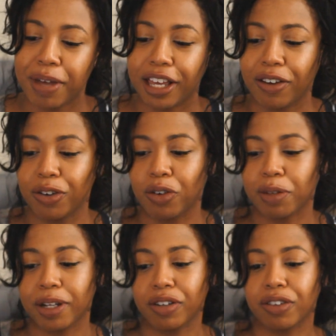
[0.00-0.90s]
勉強の
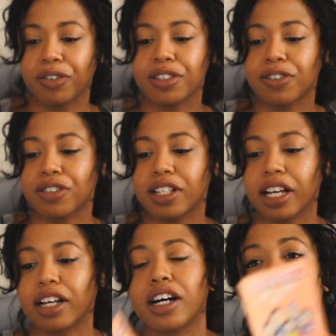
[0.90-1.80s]
言葉の一つとし
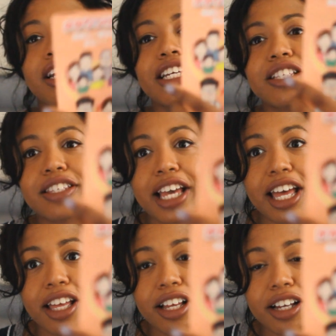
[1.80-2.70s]
てかかりつ
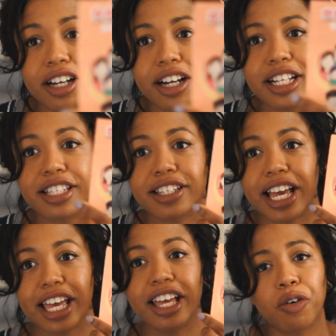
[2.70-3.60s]
けかかりつ
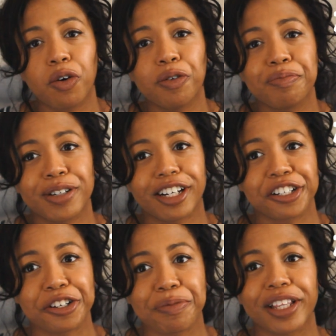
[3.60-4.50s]
け医
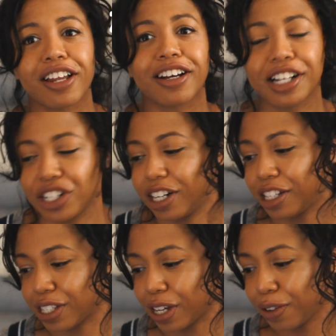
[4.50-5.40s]
ホームドクターみたいな感じな
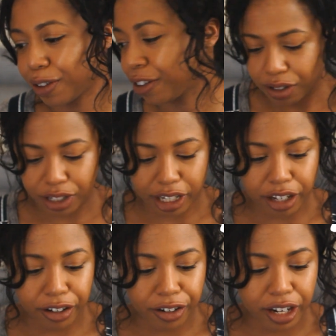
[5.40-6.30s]
んですけど
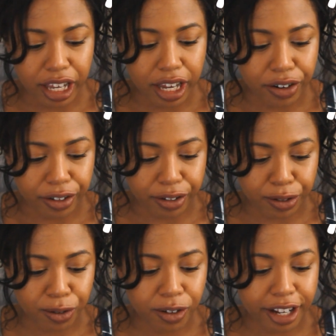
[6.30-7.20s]
近くにいる
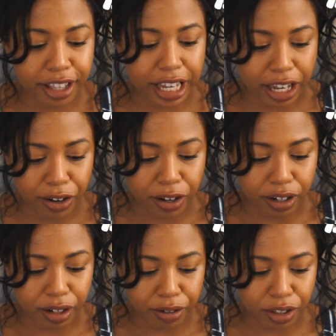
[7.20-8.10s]
相談でき
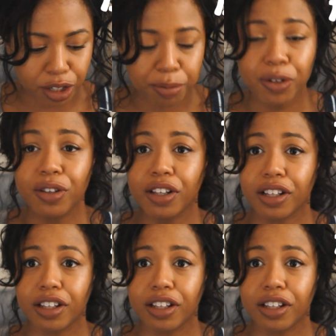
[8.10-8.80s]
る自分